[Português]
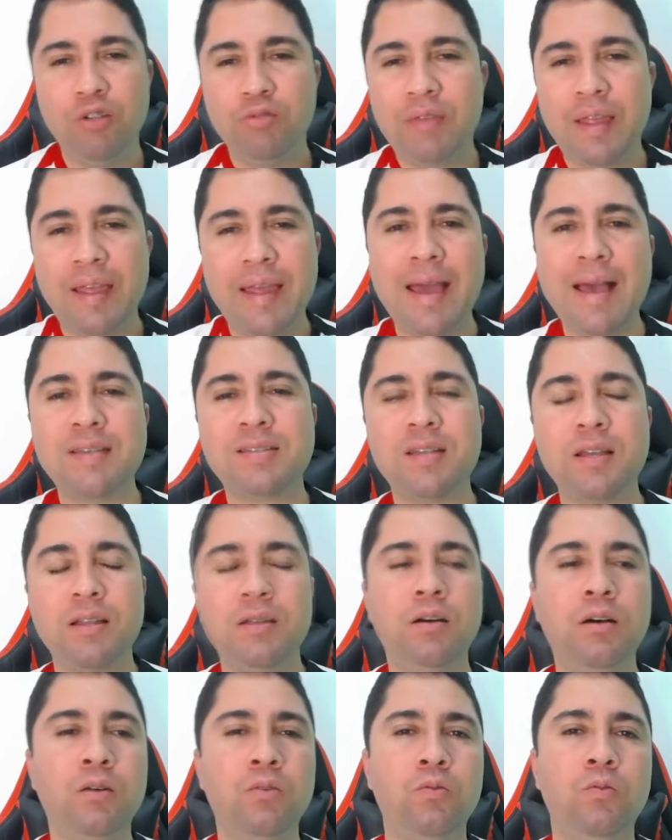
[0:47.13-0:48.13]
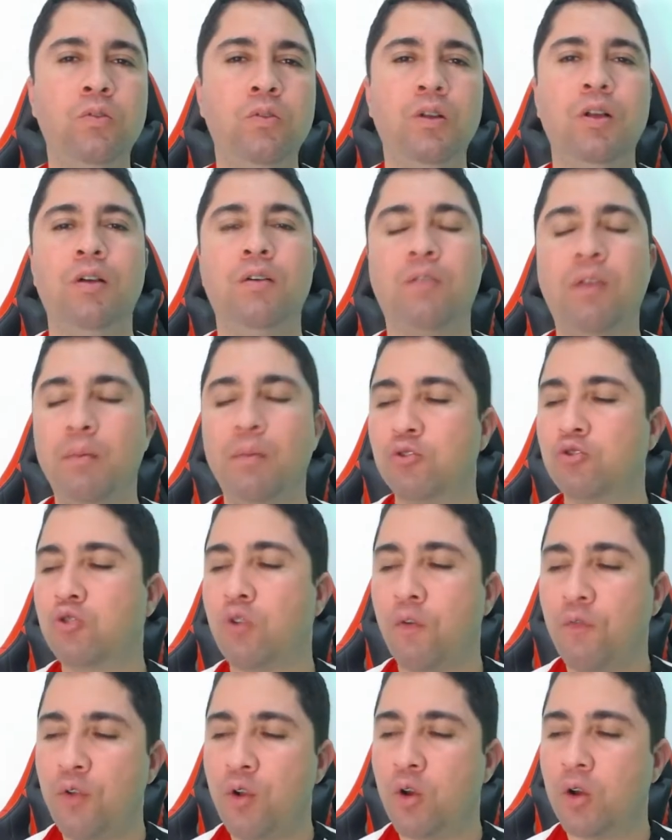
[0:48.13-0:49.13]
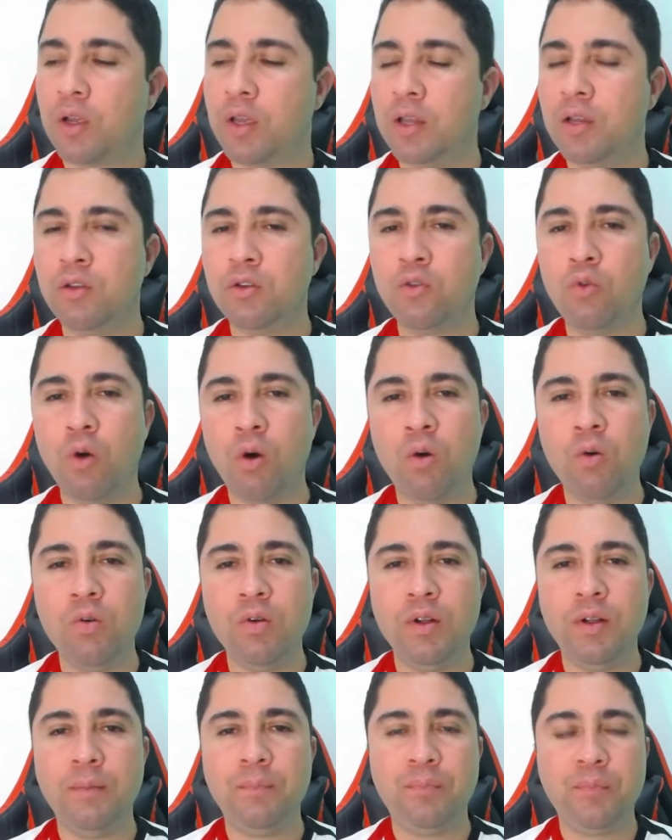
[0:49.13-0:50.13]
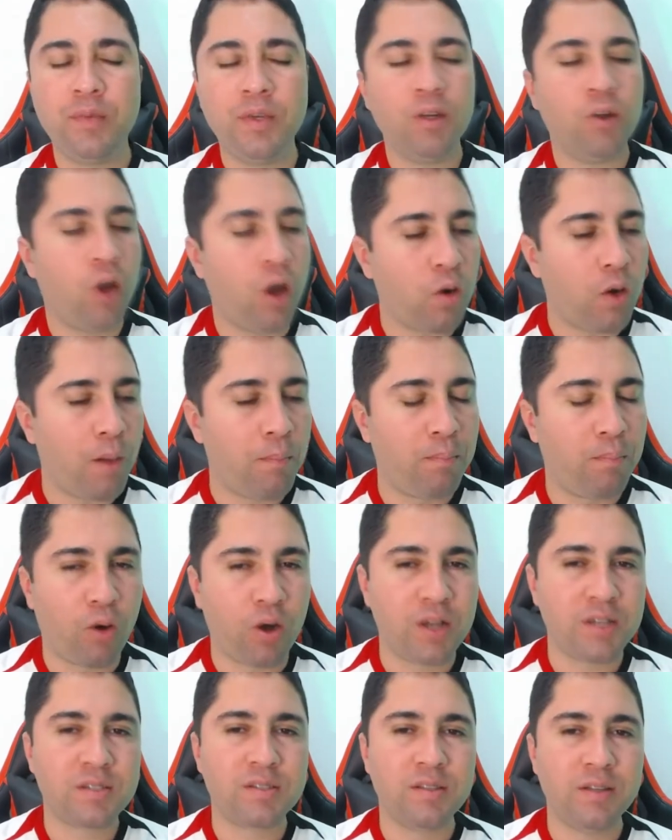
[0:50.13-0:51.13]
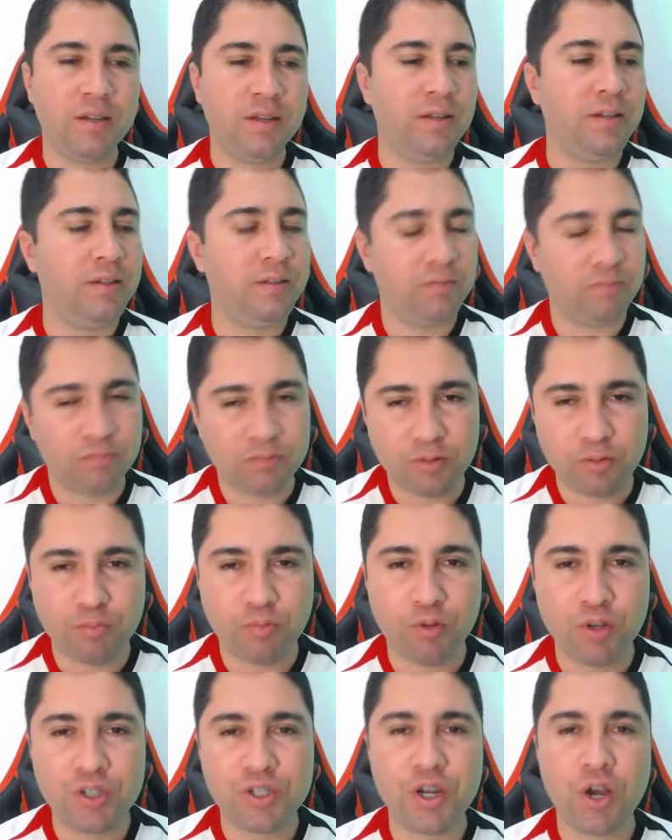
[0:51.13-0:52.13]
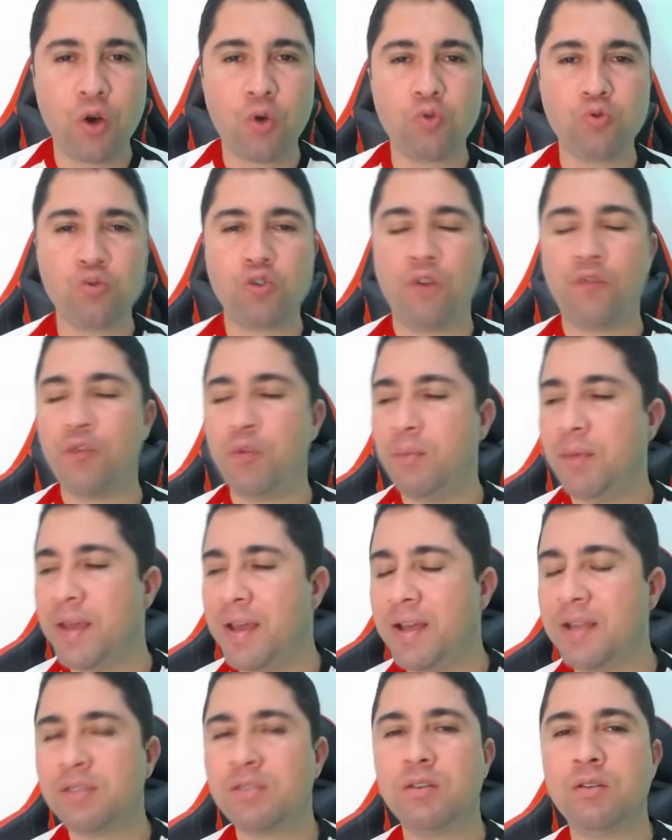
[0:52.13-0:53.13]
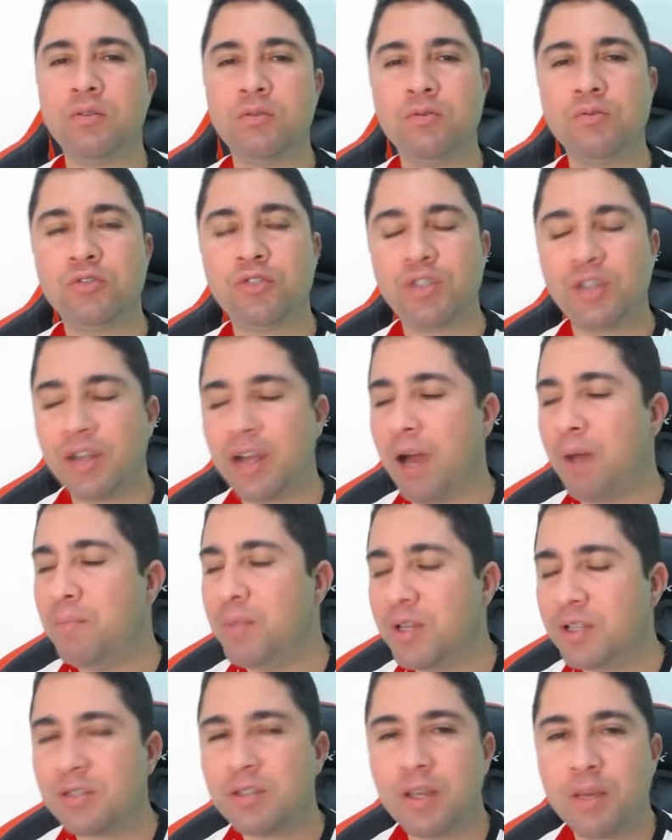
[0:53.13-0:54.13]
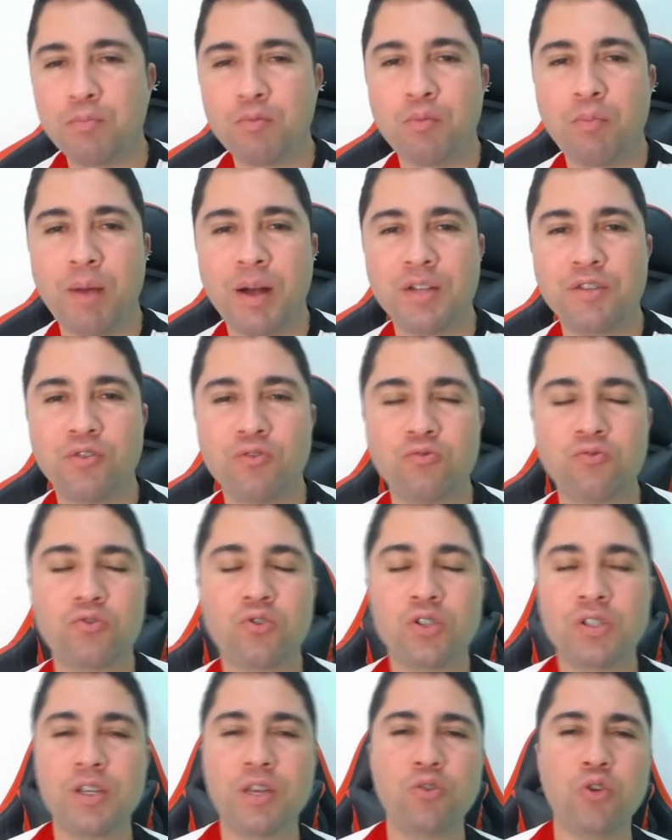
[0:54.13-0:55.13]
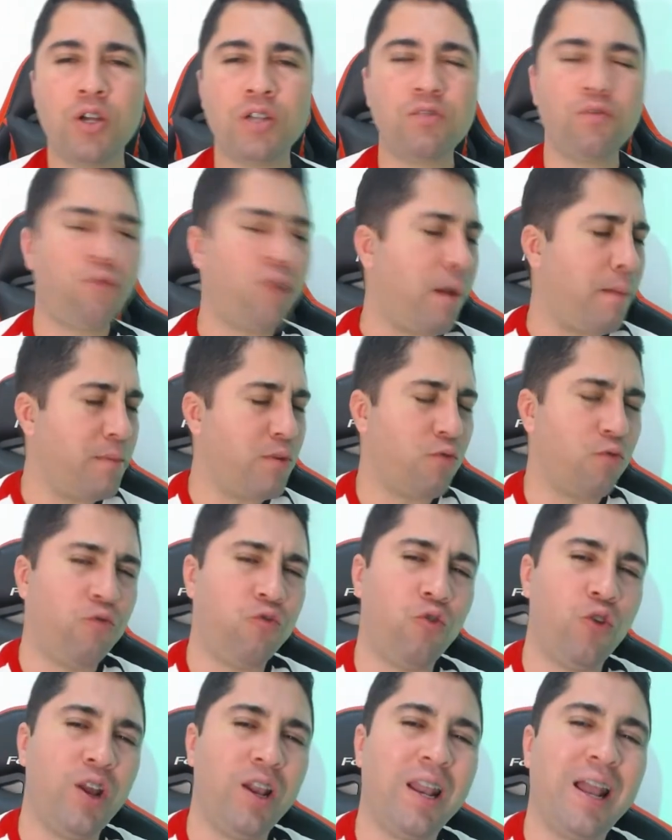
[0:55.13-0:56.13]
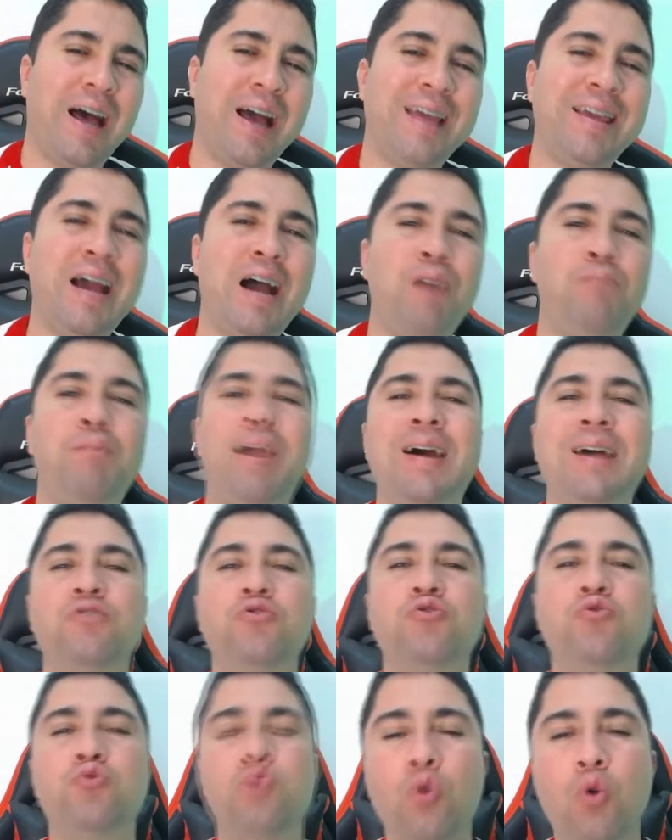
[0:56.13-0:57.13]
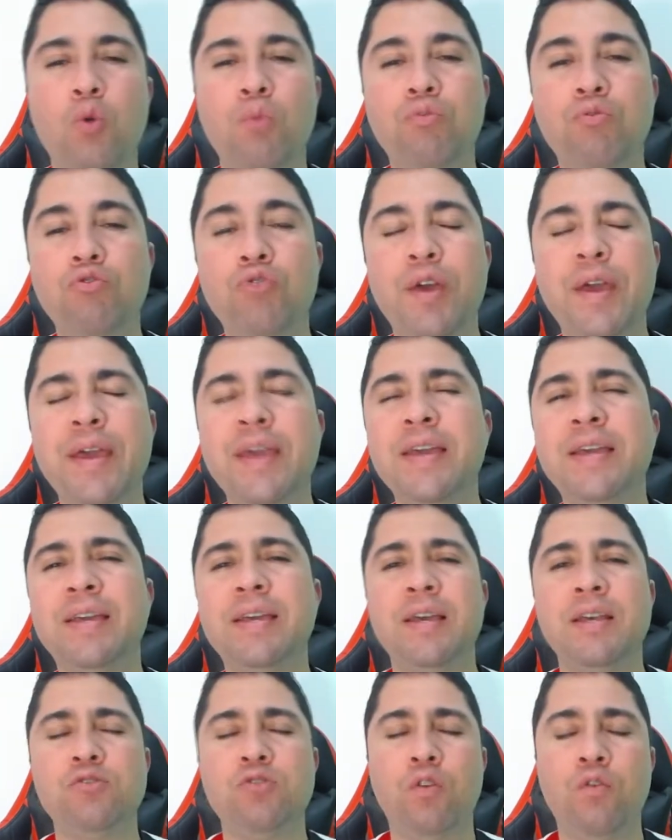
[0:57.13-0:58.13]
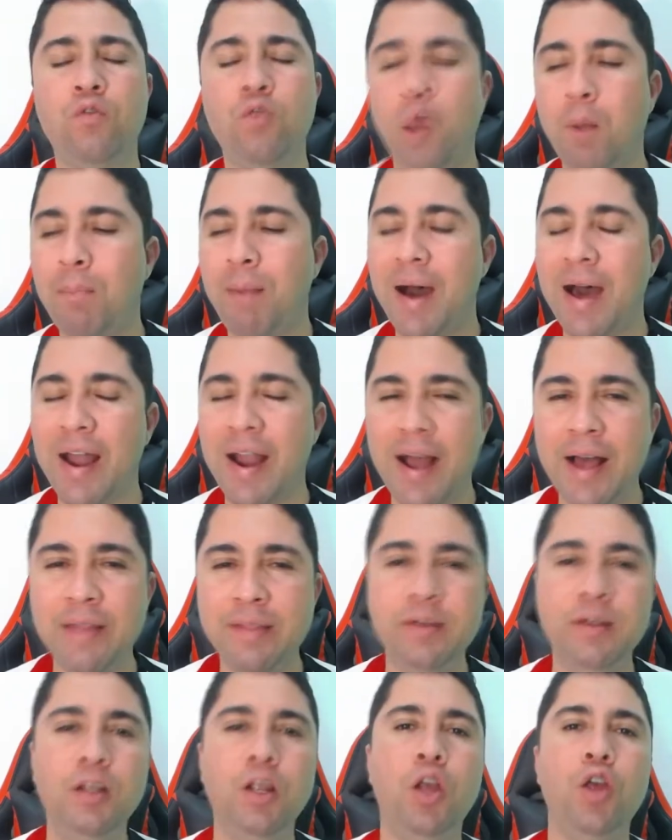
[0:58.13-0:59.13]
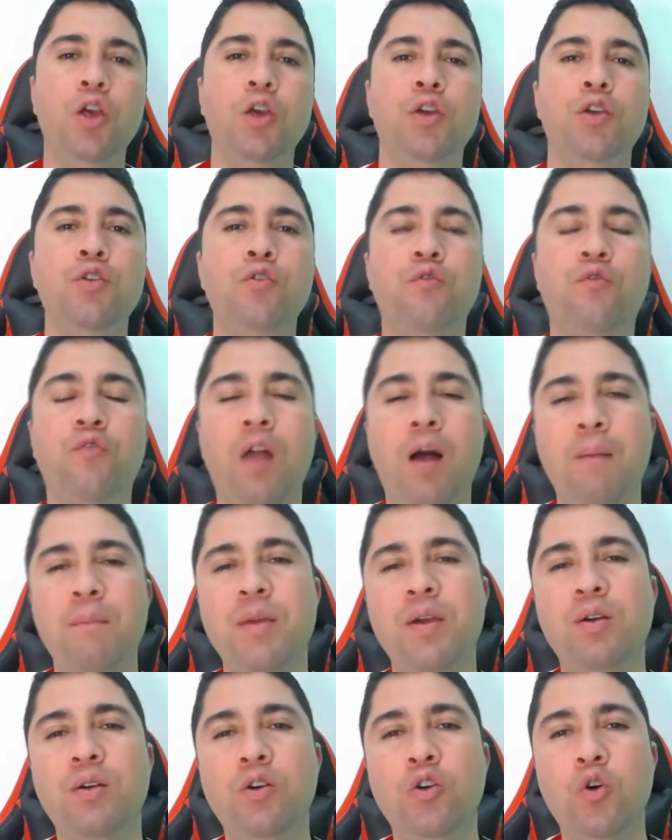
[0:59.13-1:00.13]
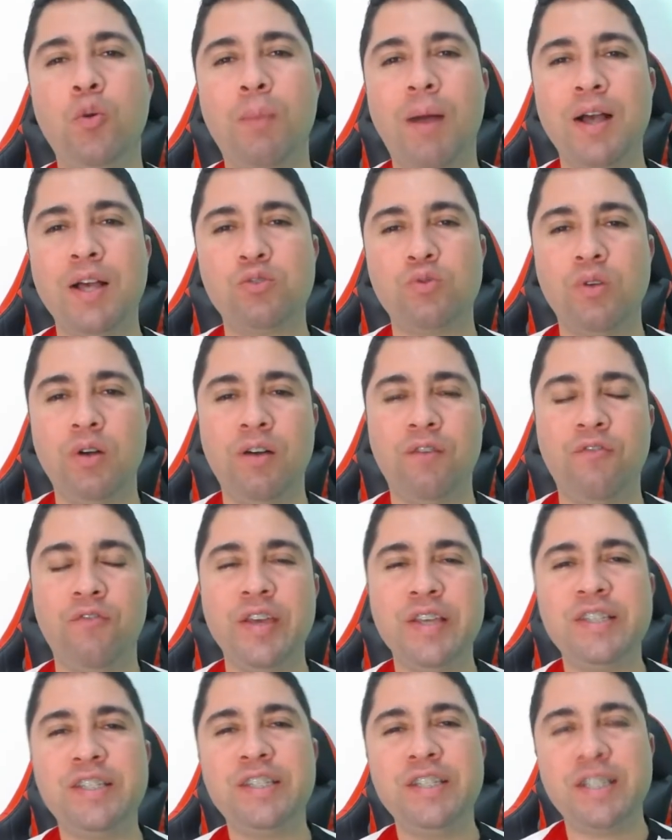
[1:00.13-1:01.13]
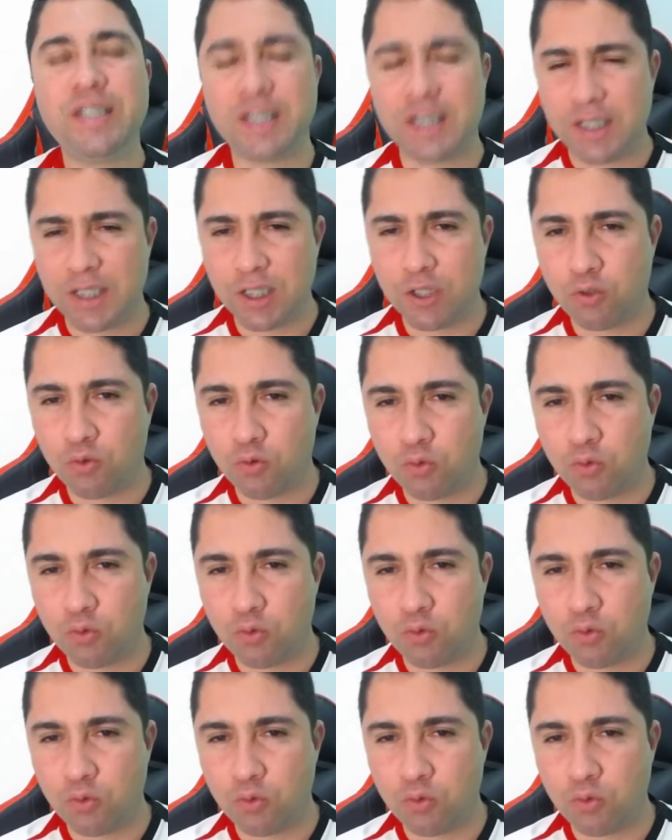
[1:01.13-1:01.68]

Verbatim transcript: Tem essa não. O Flamengo sofreu aquele gol e logo após, né, depois de alguns sofrimentos, alguns xingamentos aí por parte de alguns torcedores, o Flamengo foi lá e amassou. O Bruno Henrique resolveu a parada e o Flamengo ganhou mais uma vez de 5.